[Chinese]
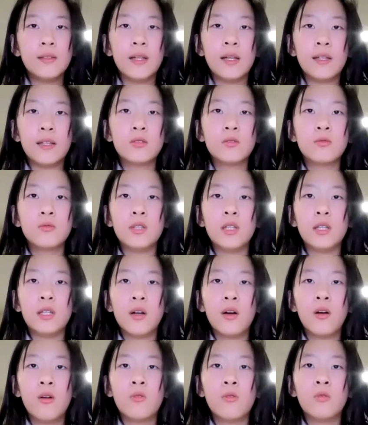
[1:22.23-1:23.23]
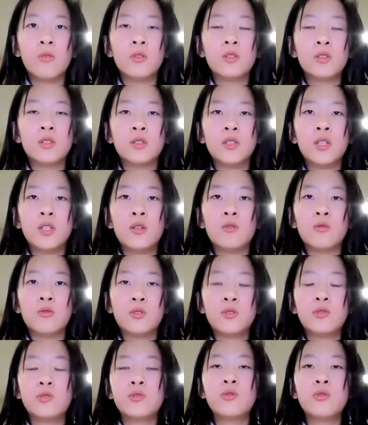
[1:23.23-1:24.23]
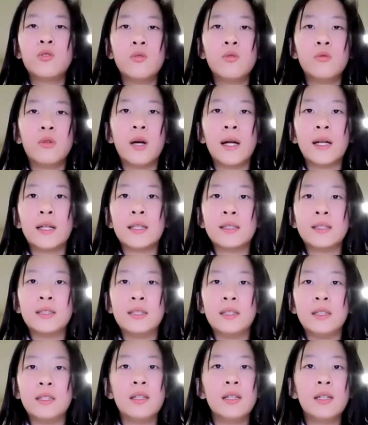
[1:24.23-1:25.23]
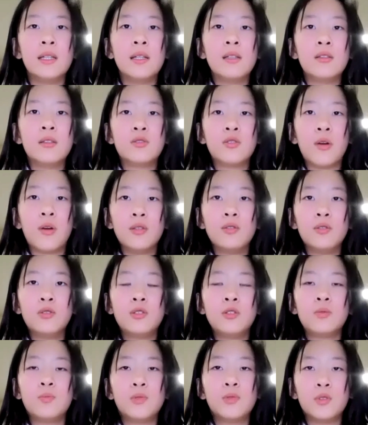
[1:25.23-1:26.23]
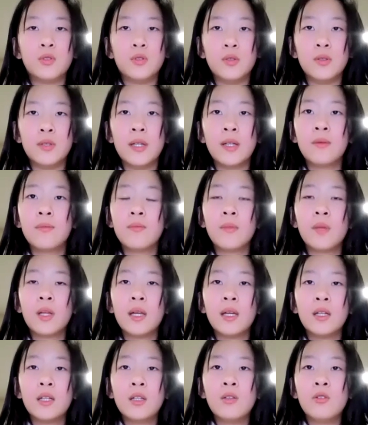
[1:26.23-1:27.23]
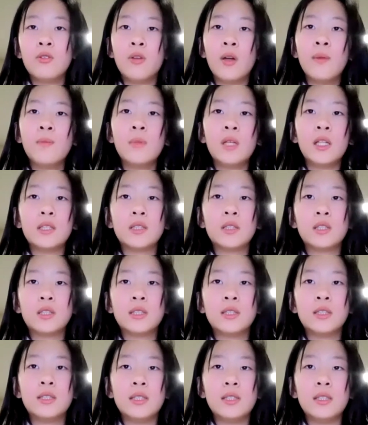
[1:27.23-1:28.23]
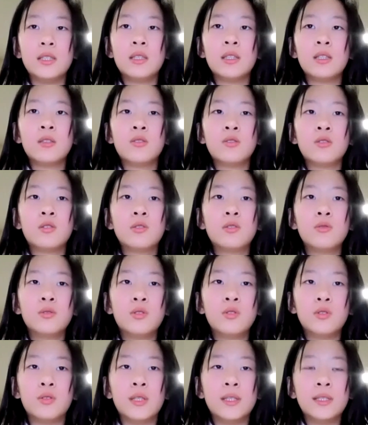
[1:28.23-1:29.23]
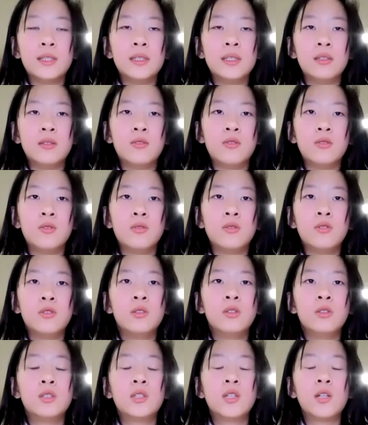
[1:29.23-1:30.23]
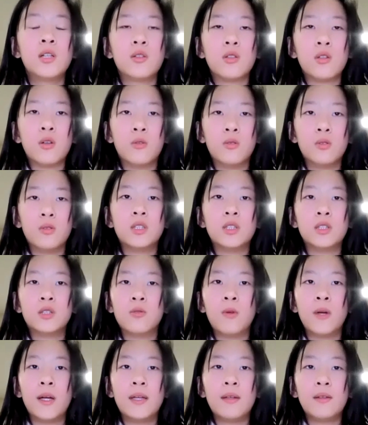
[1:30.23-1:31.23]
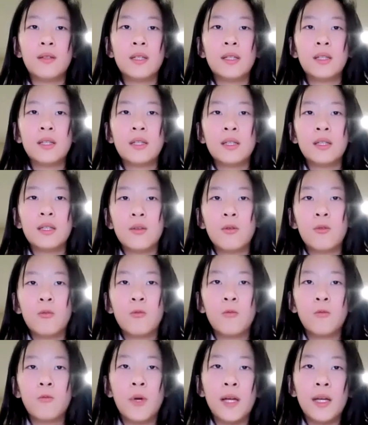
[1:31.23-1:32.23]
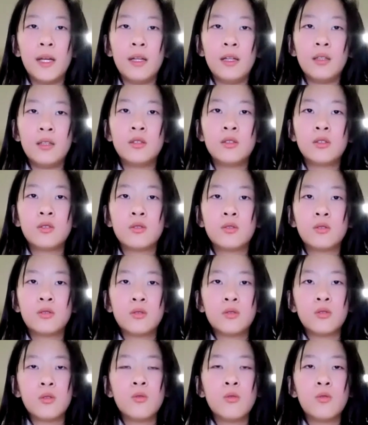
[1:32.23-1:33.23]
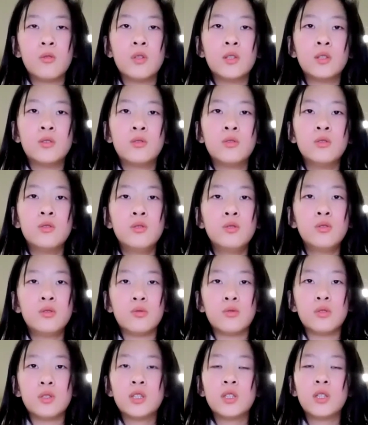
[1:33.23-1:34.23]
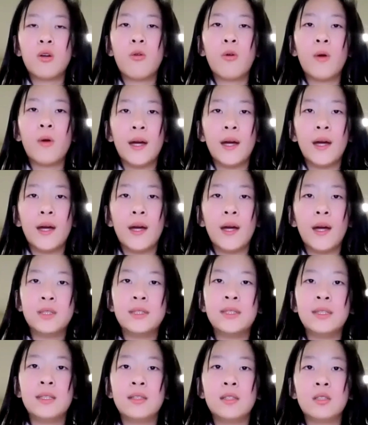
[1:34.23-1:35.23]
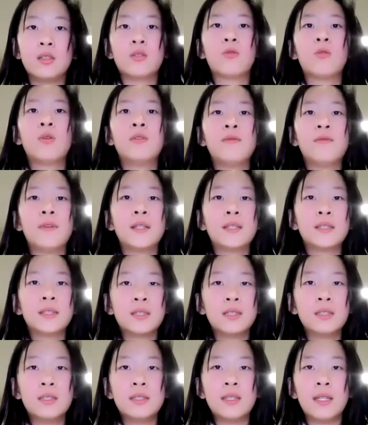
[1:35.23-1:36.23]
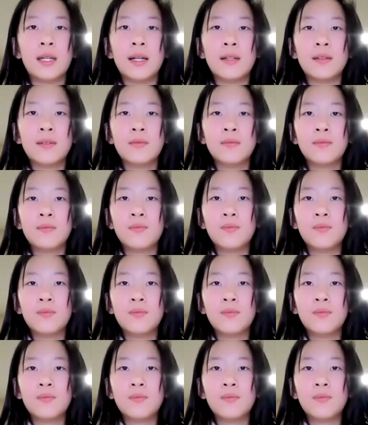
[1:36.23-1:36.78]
南宋以后，只有朱陆二系传续不绝。元明之际。诸学进居正统之位，为中国君主社会后期的官方思想；